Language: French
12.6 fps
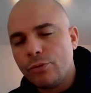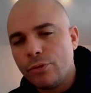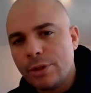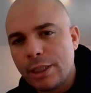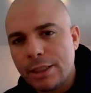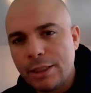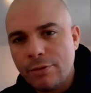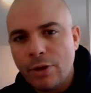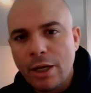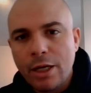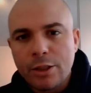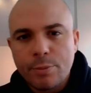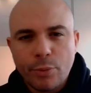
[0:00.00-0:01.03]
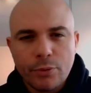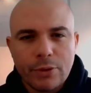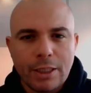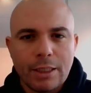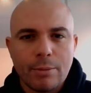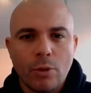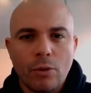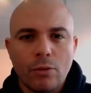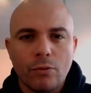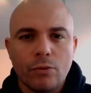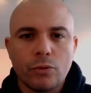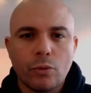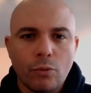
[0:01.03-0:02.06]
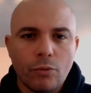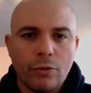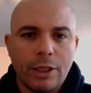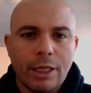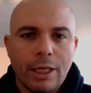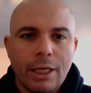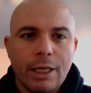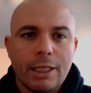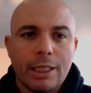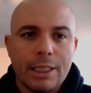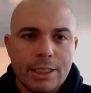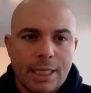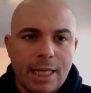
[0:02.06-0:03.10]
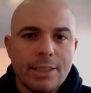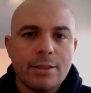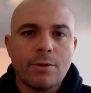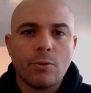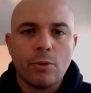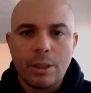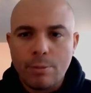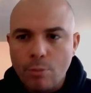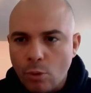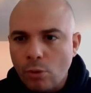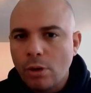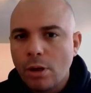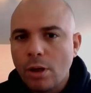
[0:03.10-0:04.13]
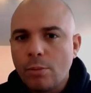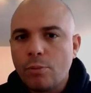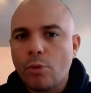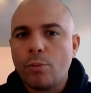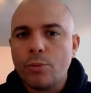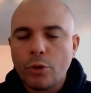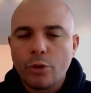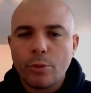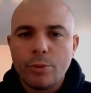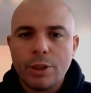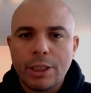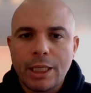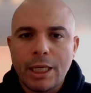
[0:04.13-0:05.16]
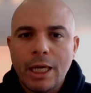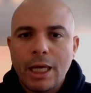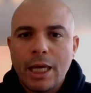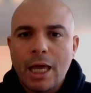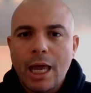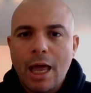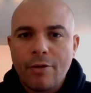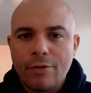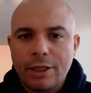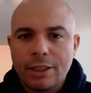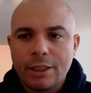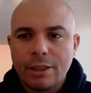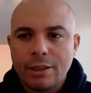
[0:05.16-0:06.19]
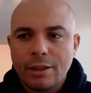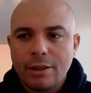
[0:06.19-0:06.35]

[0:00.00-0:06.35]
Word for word: ou gustative, spontanément, vous trouvez les gestes, les mots pour mieux communiquer avec